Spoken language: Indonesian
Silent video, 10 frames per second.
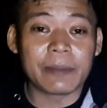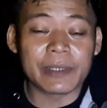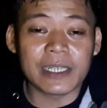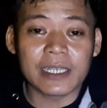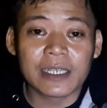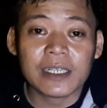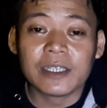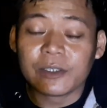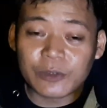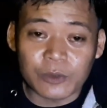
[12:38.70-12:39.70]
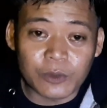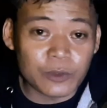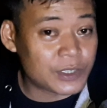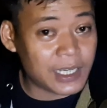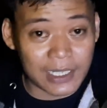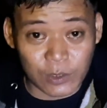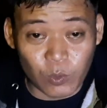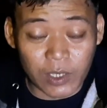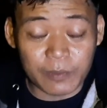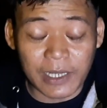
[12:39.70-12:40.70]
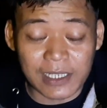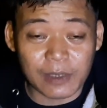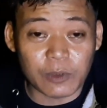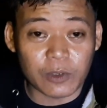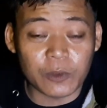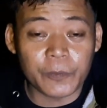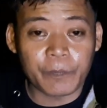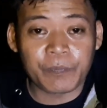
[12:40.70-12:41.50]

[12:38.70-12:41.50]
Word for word: malam ini sungguh sangat luar biasa broku